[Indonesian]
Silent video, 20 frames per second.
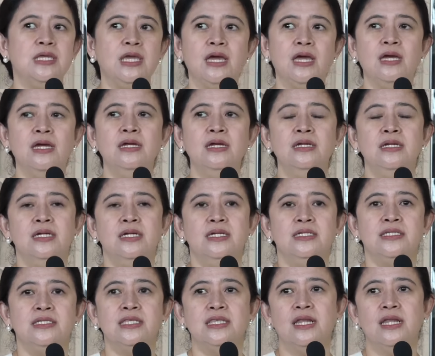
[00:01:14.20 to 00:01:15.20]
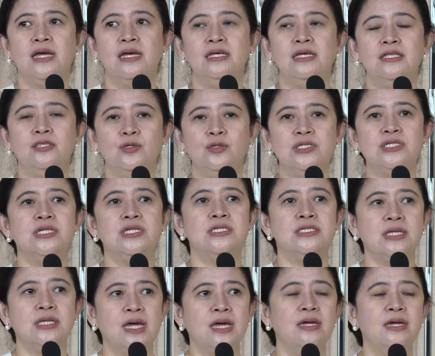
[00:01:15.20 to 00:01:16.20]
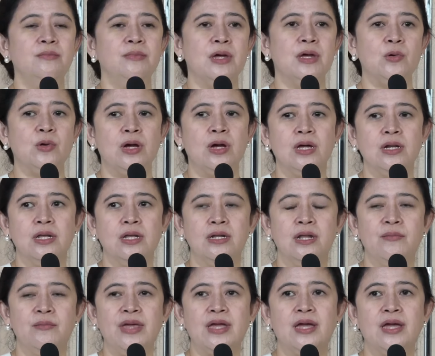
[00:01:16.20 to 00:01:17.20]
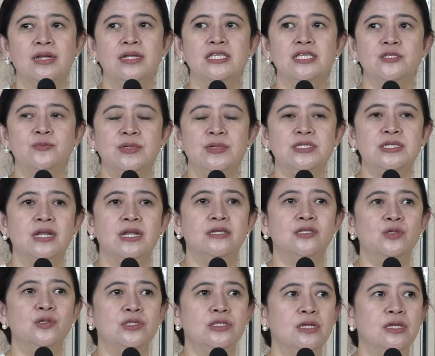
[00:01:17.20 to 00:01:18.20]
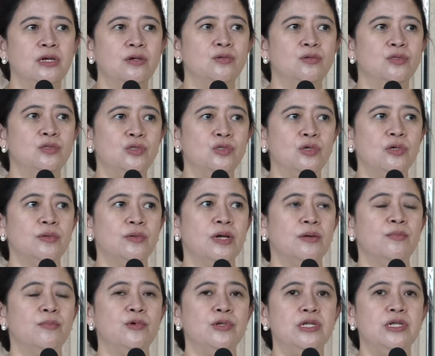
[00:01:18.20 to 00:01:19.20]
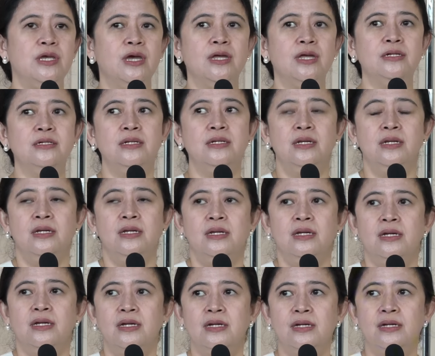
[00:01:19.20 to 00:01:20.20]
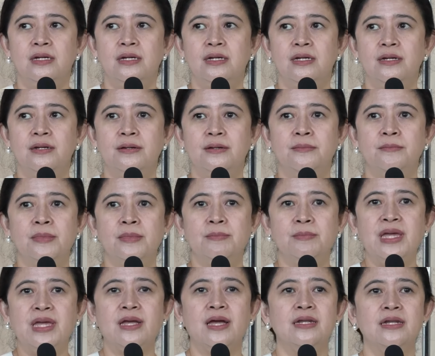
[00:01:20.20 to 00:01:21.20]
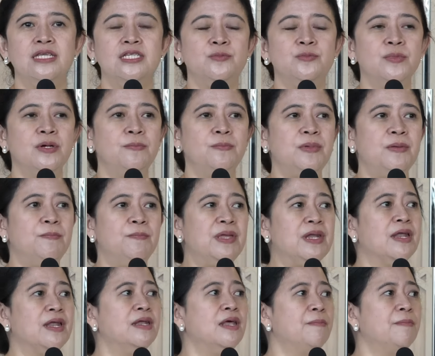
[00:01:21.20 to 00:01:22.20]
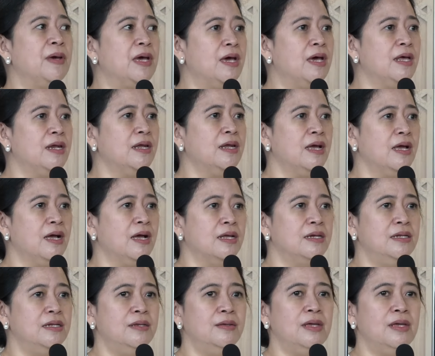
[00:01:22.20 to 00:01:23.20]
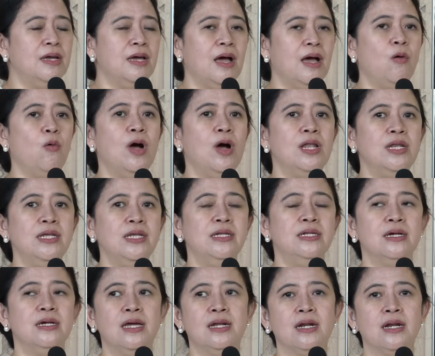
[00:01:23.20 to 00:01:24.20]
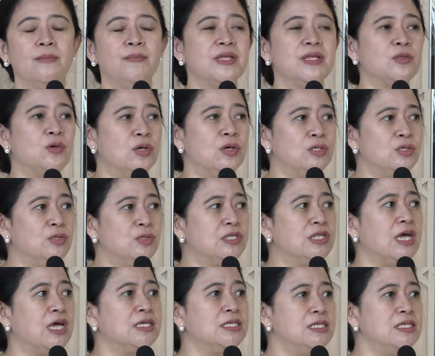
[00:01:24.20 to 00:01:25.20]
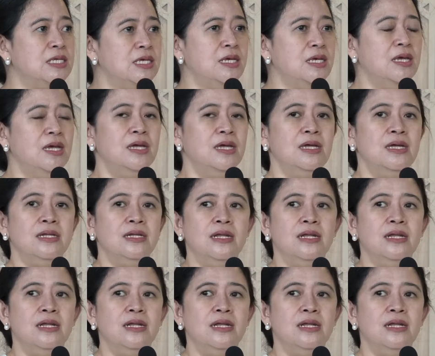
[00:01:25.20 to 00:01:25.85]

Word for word: Puan Maharani menekankan bahwa pimpinan DPR akan bekerja secara kolektif, kolegial selama lima tahun ke depan serta mengucapkan terima kasih atas kepercayaan yang diberikan rakyat.